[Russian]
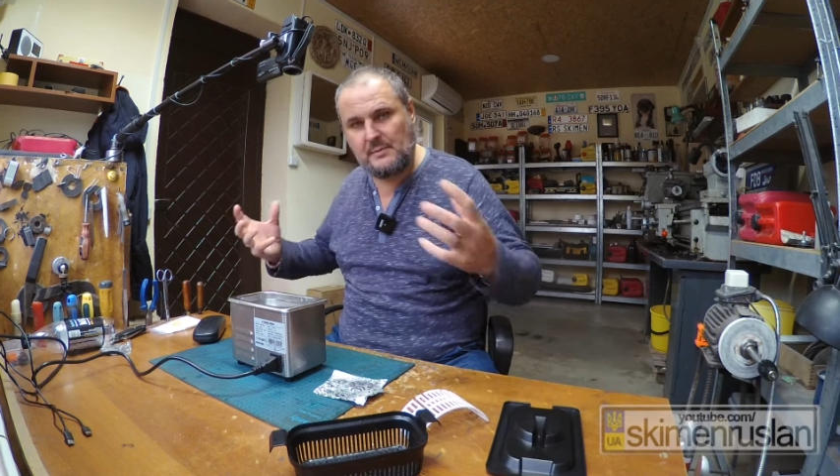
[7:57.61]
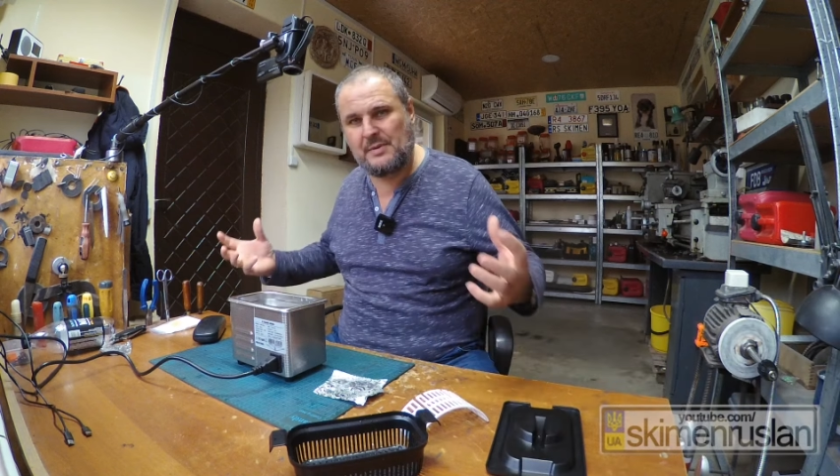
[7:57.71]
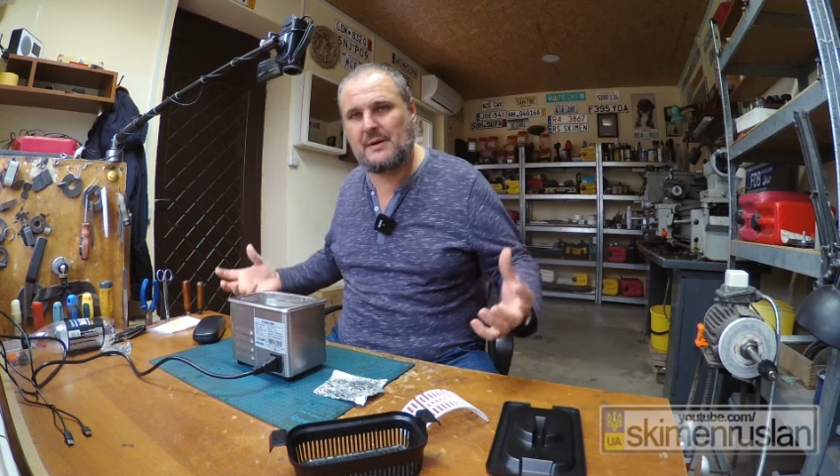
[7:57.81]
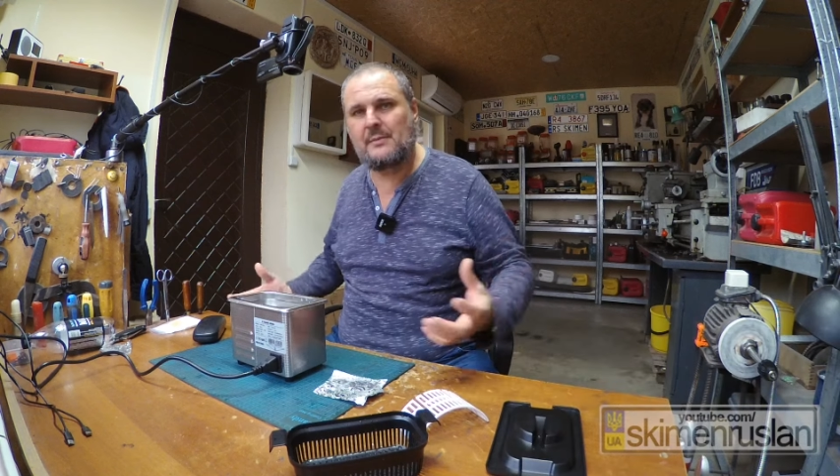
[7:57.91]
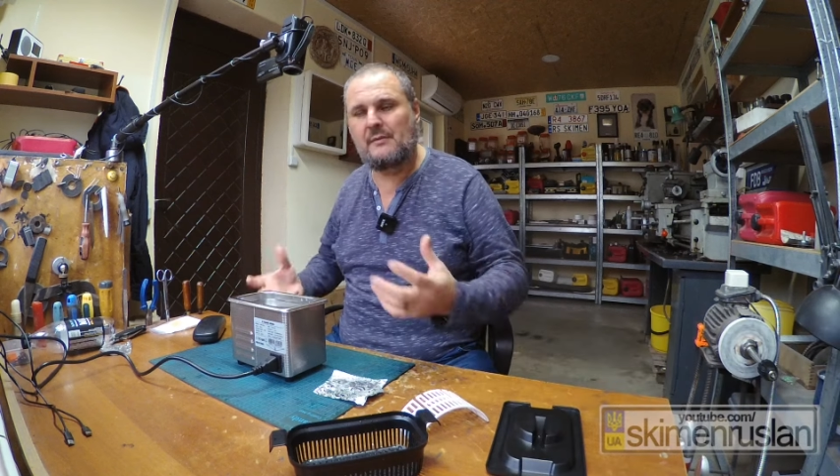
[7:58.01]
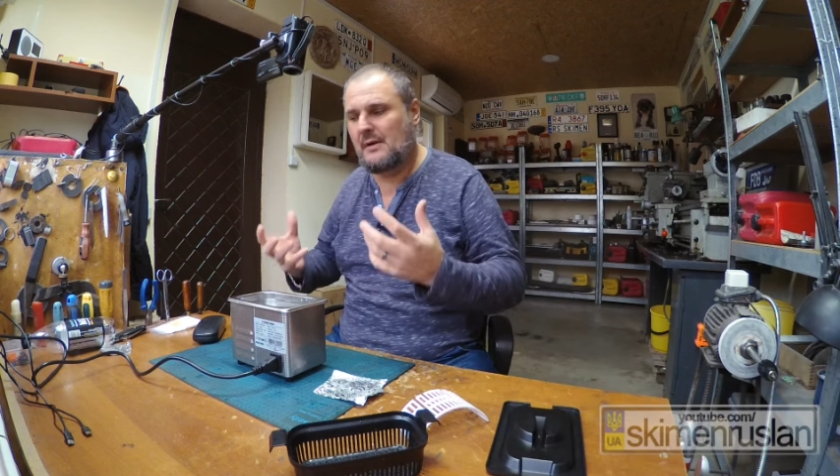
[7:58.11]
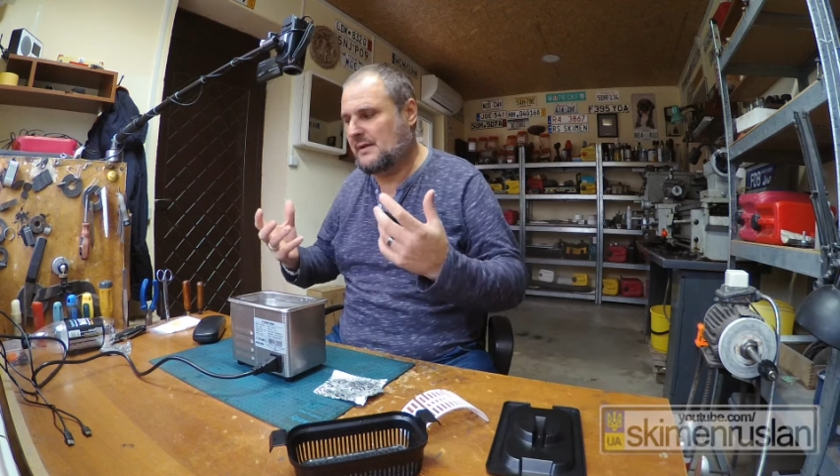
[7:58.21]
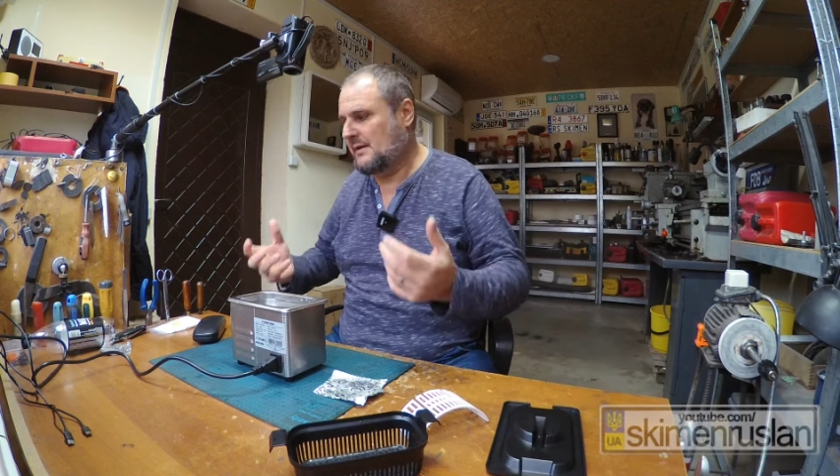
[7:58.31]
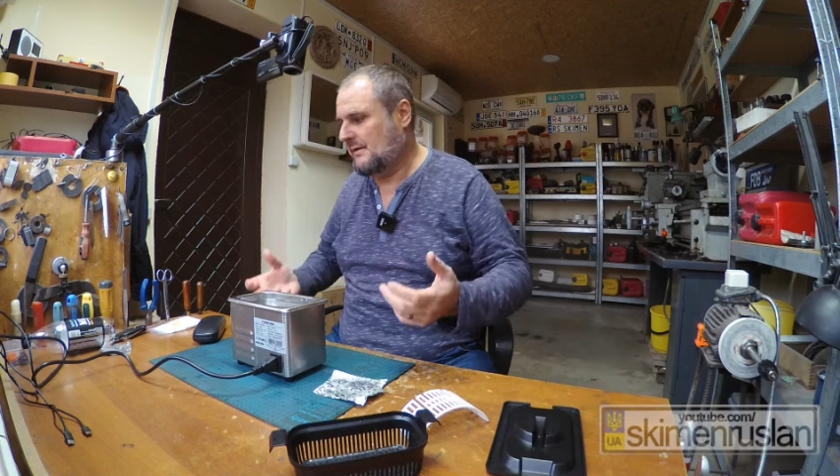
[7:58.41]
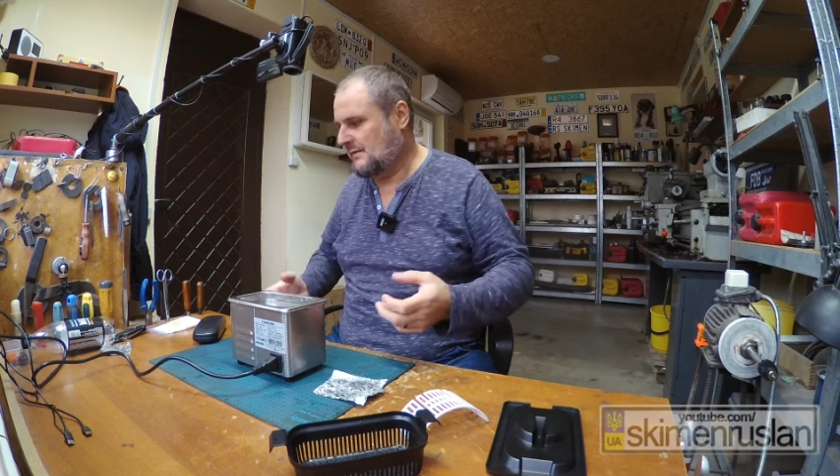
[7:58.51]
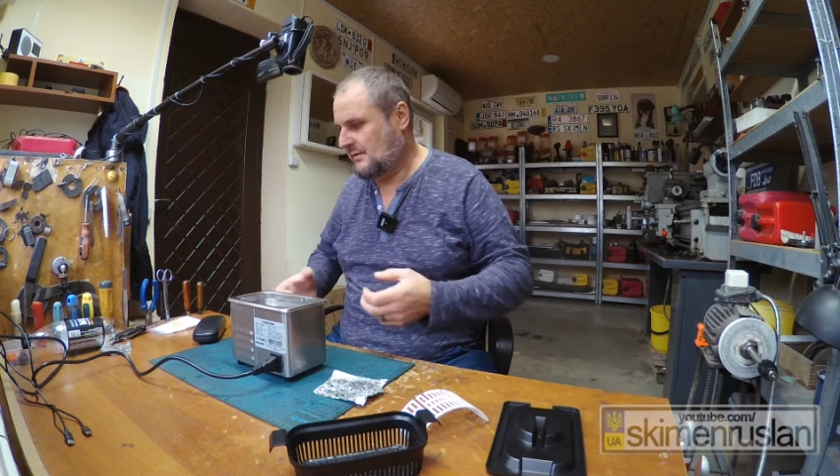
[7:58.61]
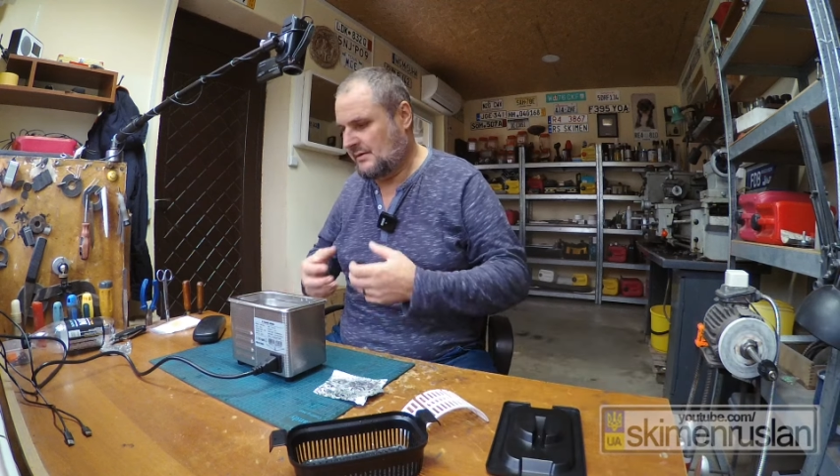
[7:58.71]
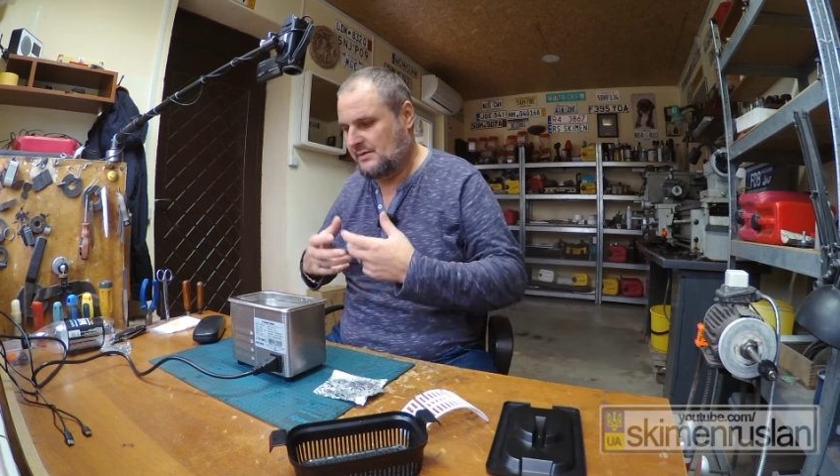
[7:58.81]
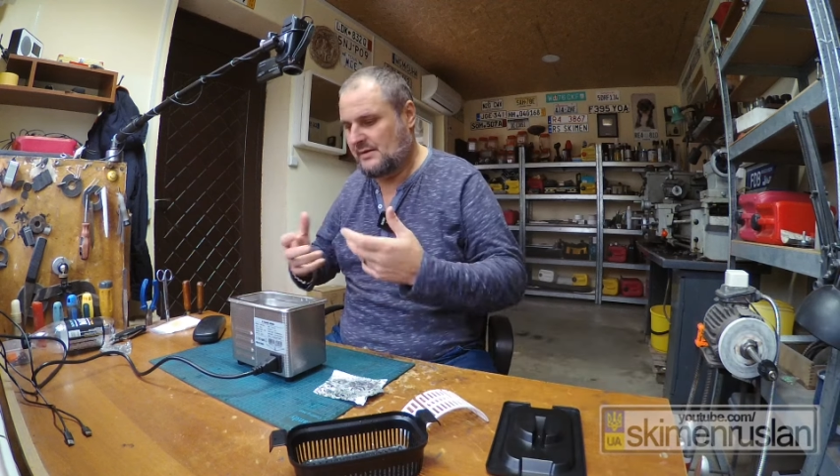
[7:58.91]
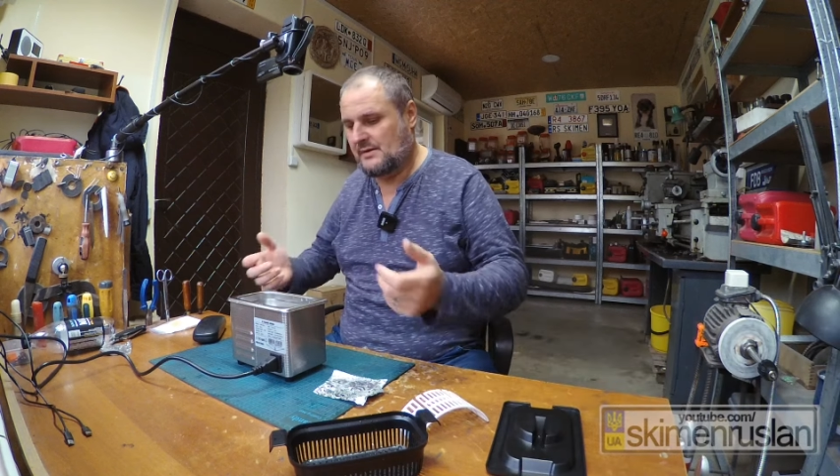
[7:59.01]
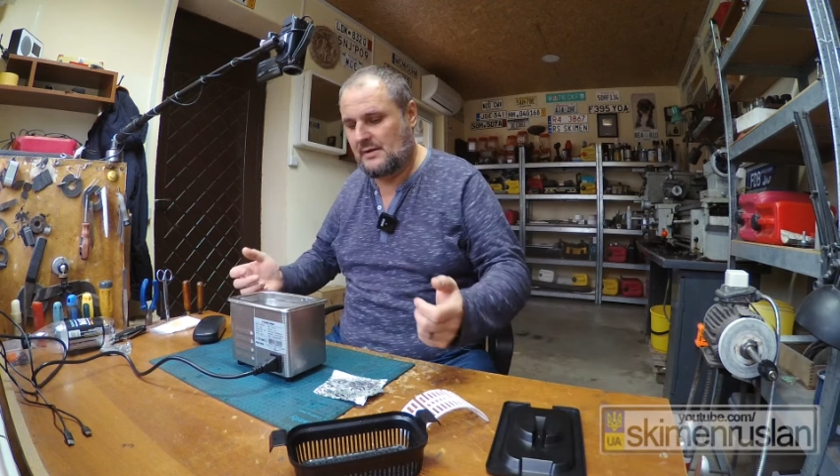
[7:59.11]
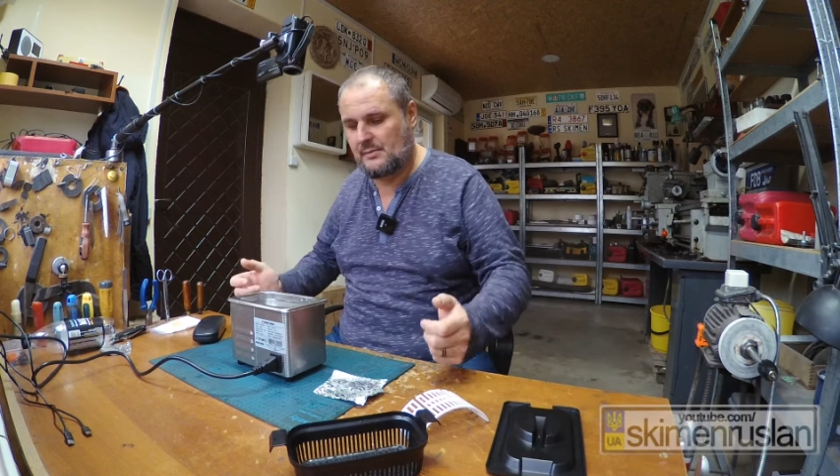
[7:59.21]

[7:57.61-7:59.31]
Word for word: пробивать это все и чистить.